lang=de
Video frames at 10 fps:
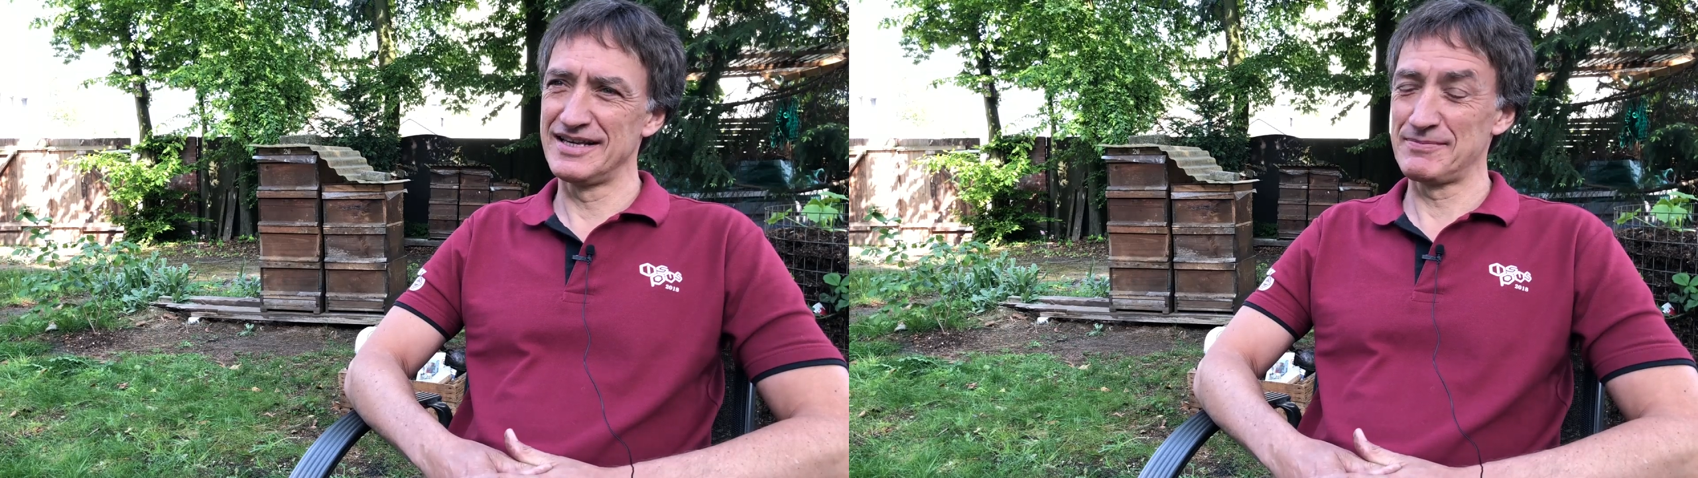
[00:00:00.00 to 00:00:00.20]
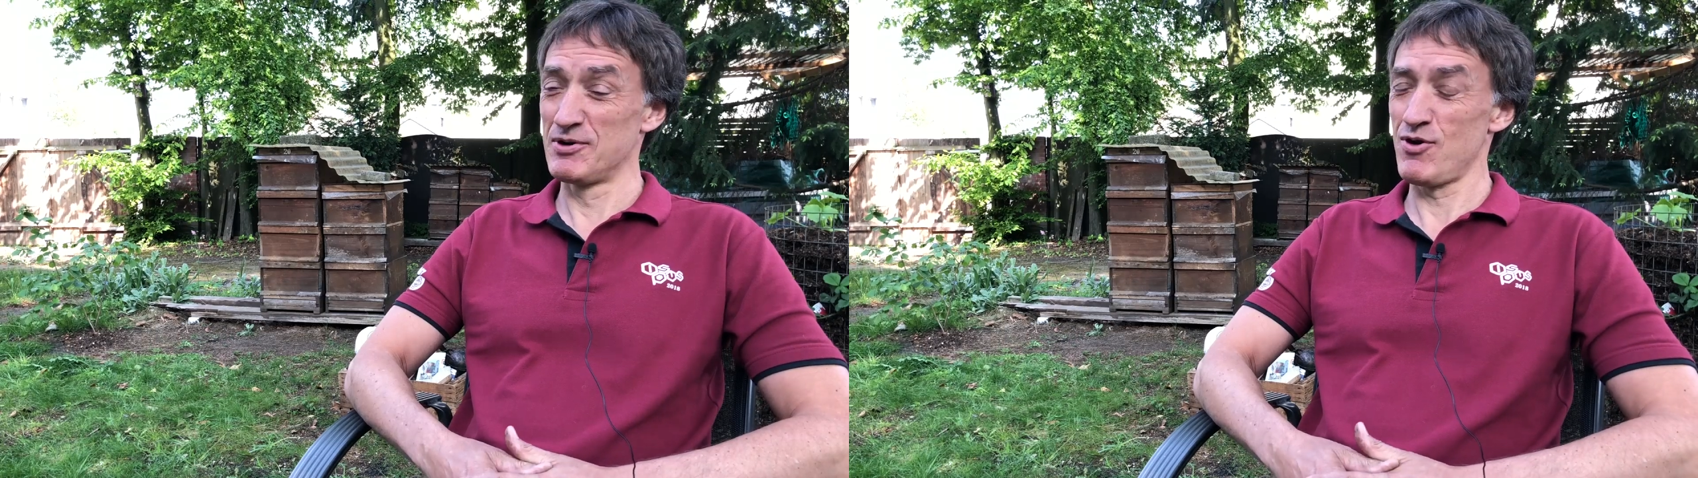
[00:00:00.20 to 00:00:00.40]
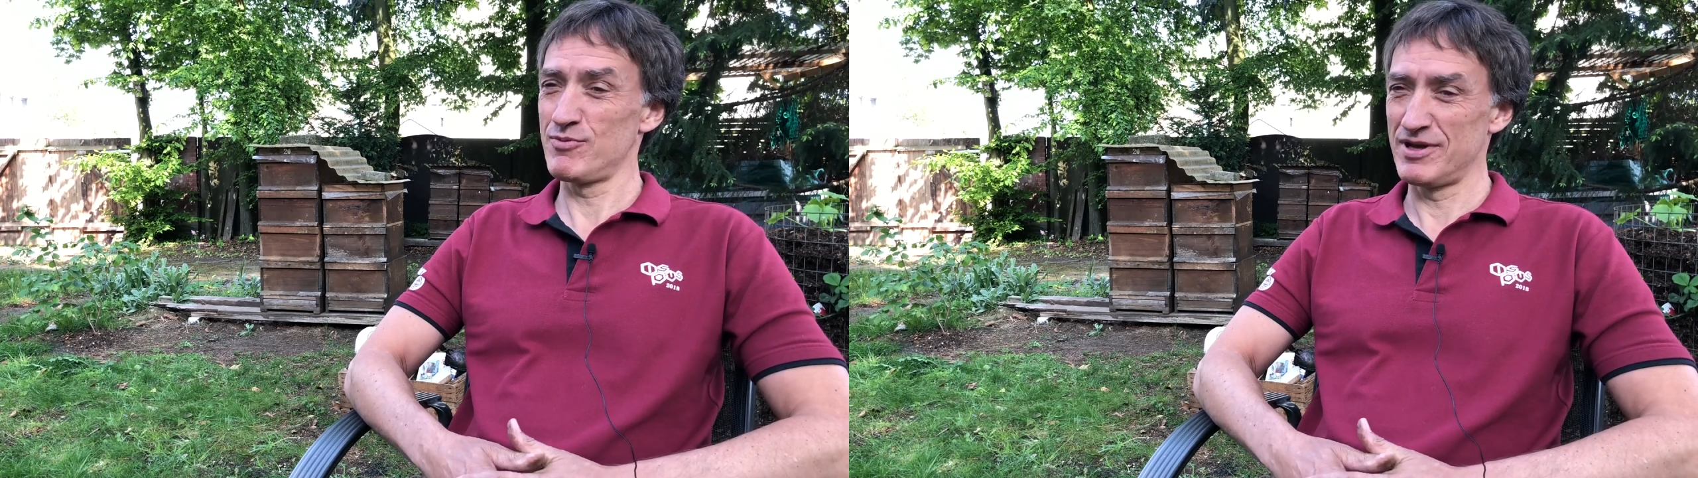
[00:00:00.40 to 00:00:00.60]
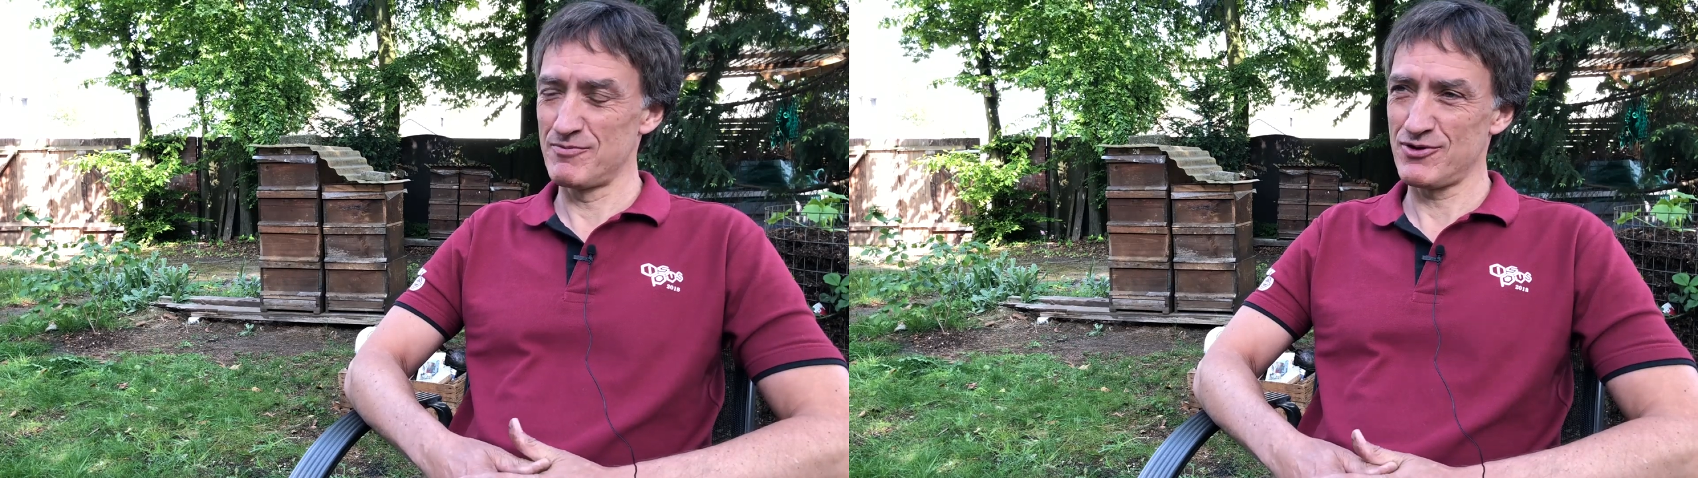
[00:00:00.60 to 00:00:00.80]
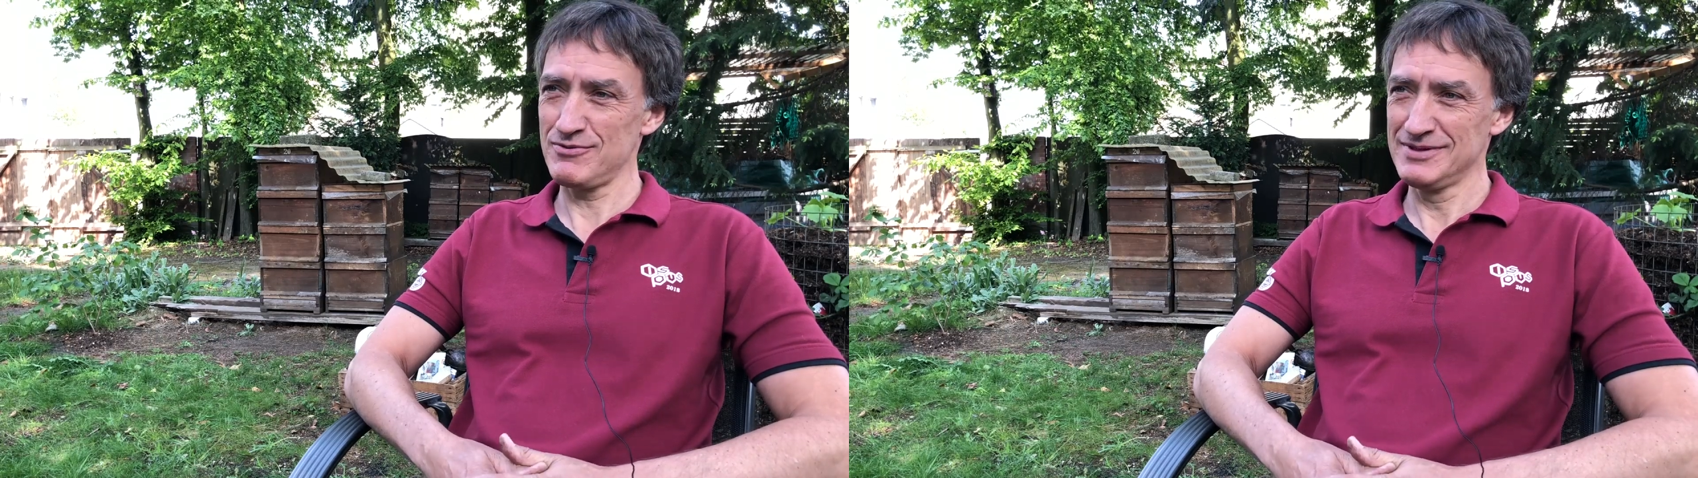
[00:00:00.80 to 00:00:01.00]
ich bin hobby
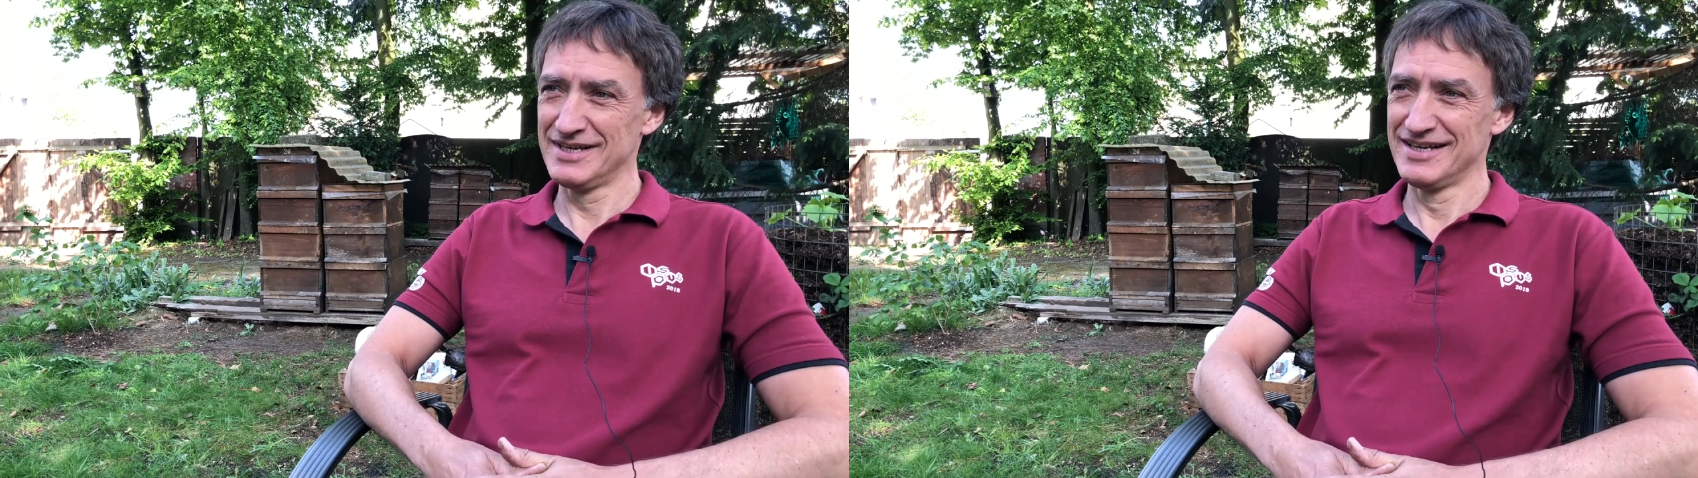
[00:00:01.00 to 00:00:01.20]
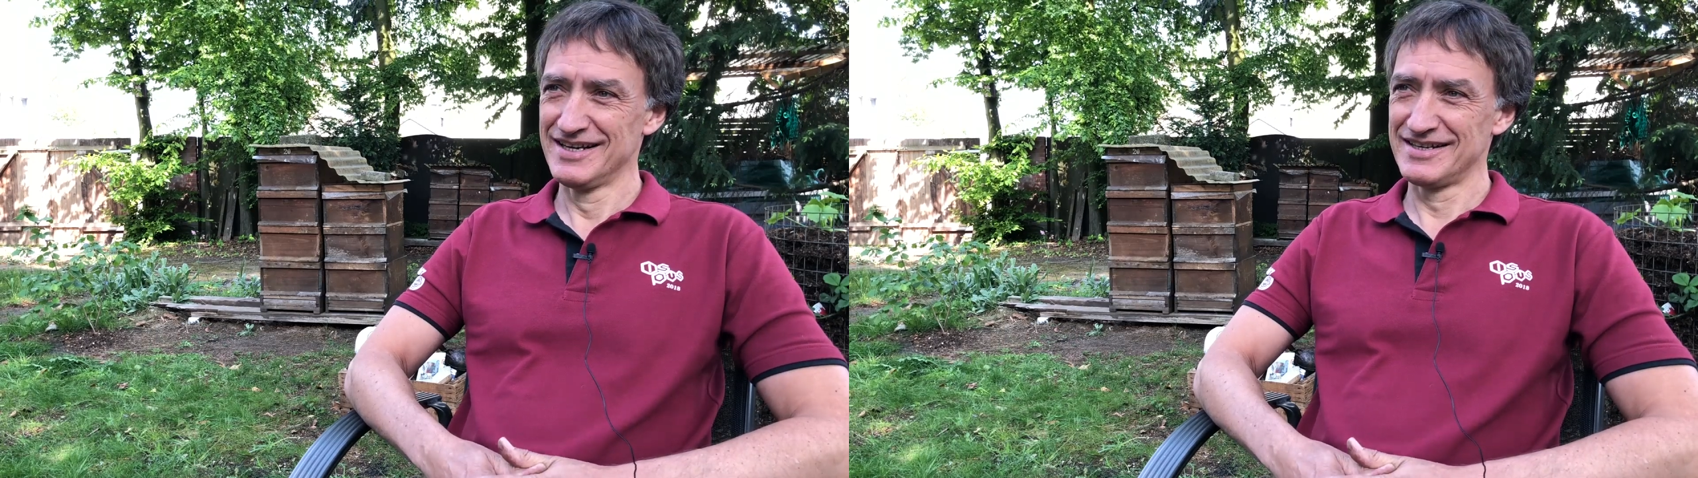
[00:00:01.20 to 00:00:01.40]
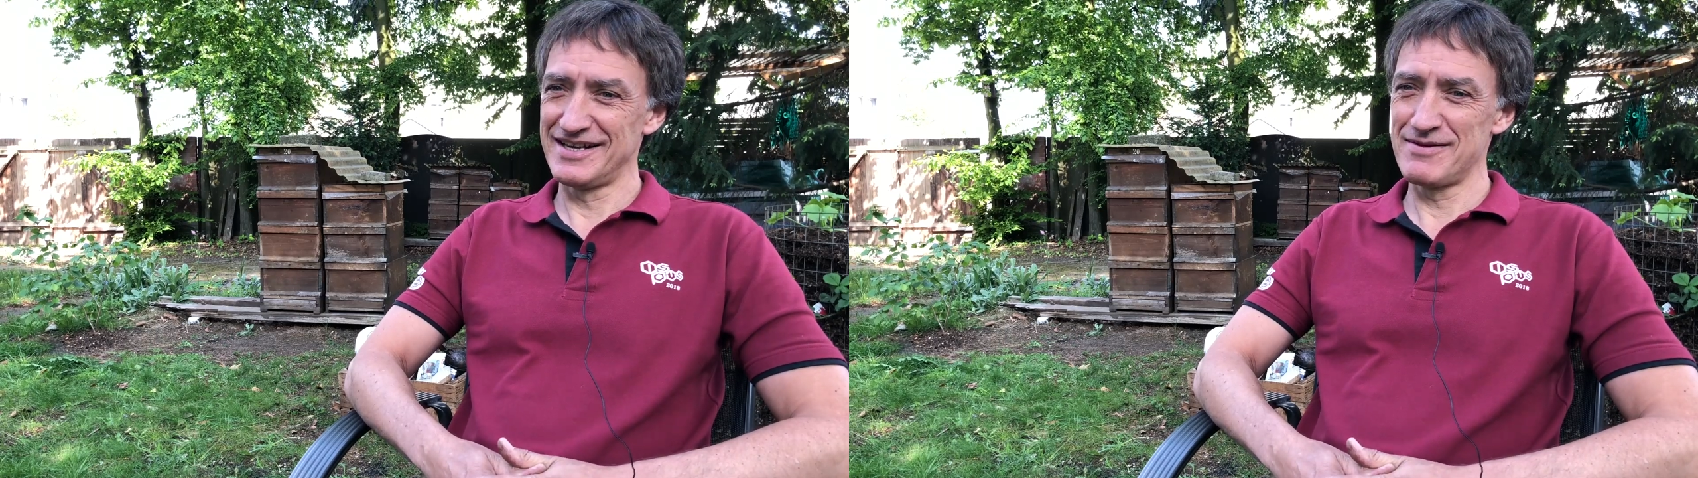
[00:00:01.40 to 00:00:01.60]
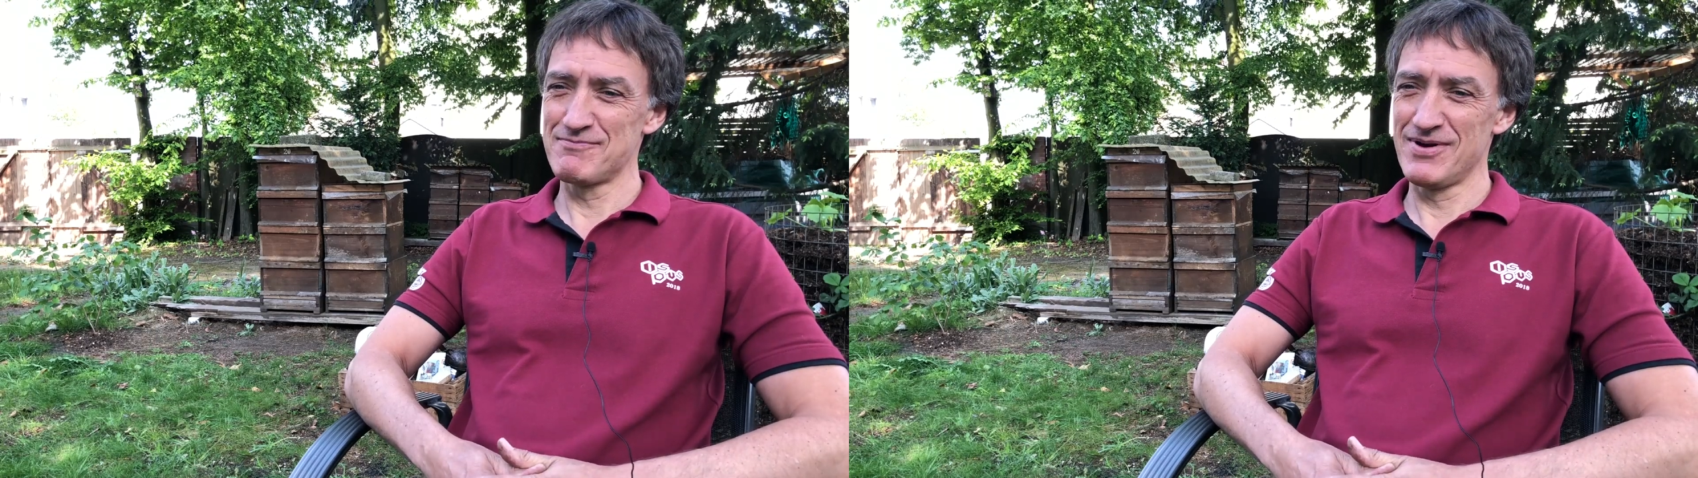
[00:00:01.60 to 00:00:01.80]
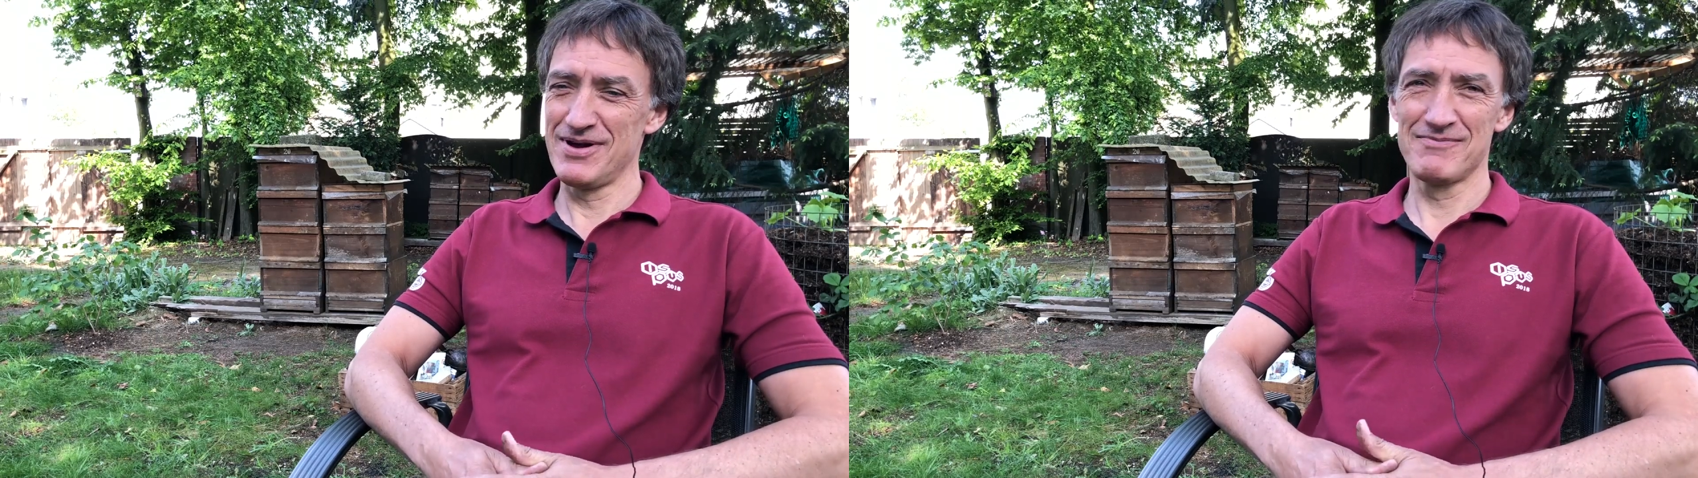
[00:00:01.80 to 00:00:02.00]
Hobbyimker neben